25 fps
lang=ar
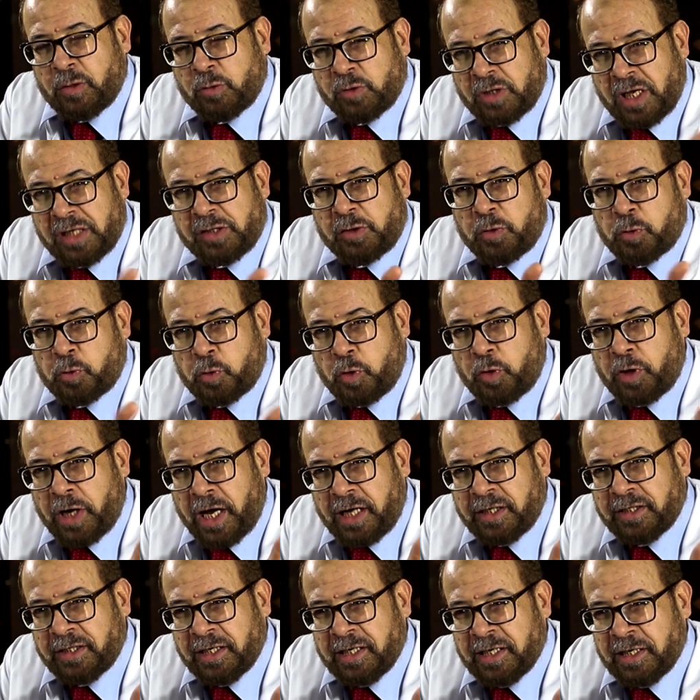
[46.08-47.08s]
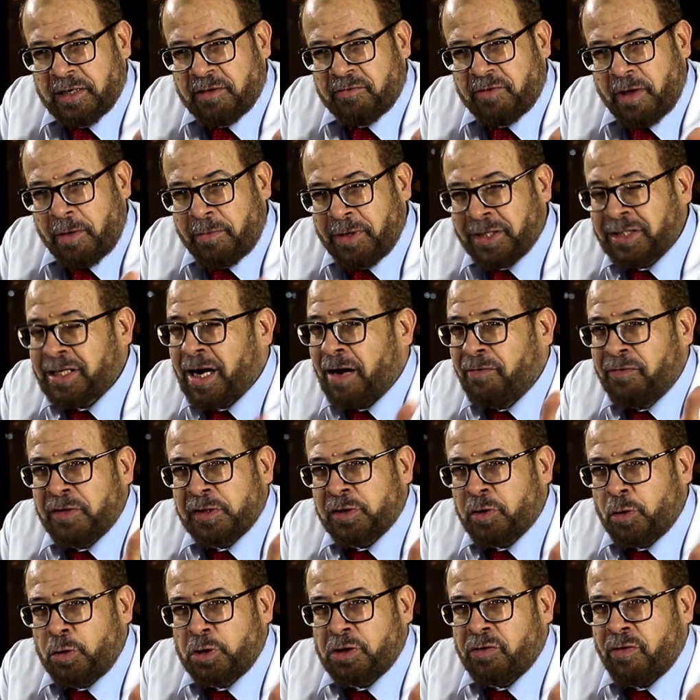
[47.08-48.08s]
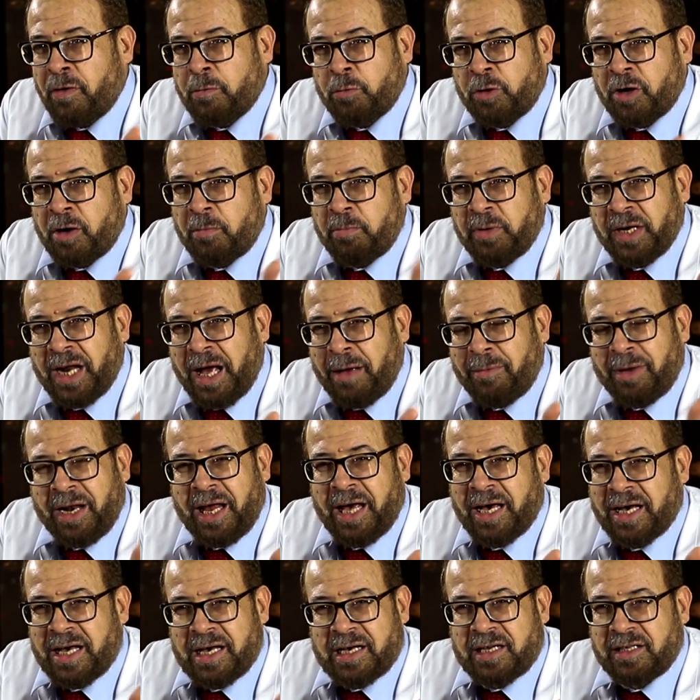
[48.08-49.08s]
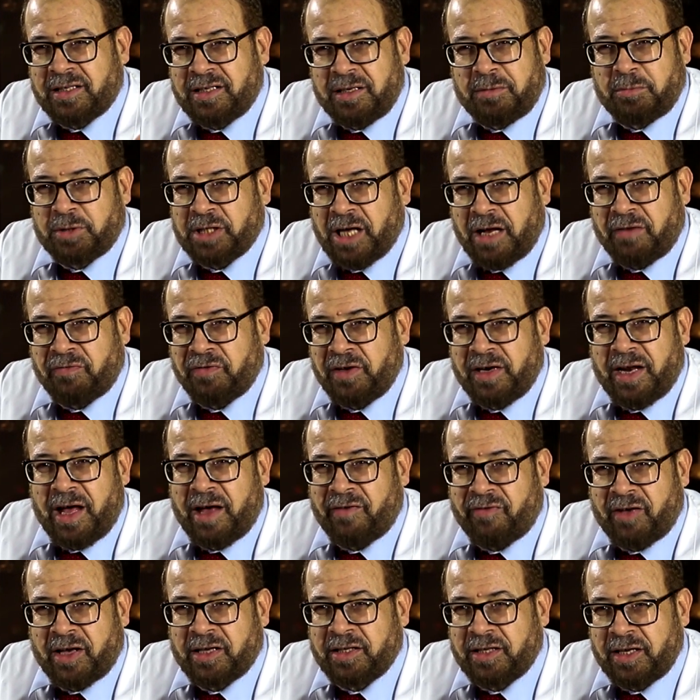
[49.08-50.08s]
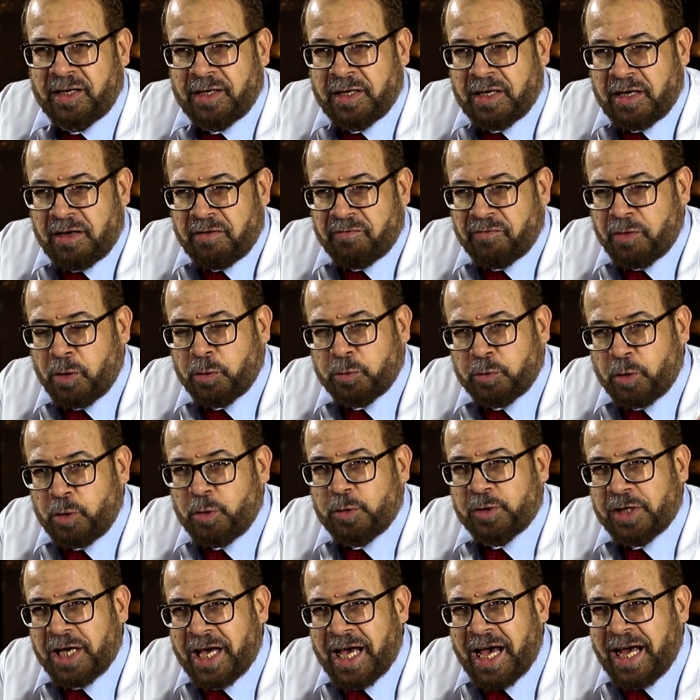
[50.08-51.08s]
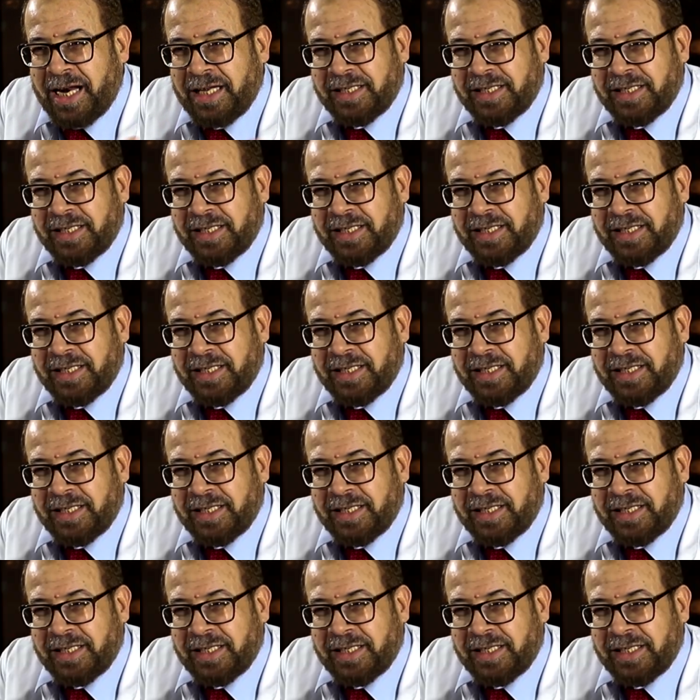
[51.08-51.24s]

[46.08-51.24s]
كان استاذ دكتور يعني فبيشرح فيسيولوجي فبقول ربنا عمل حاجات كتير مش عارفين لها فايده فقلت له زي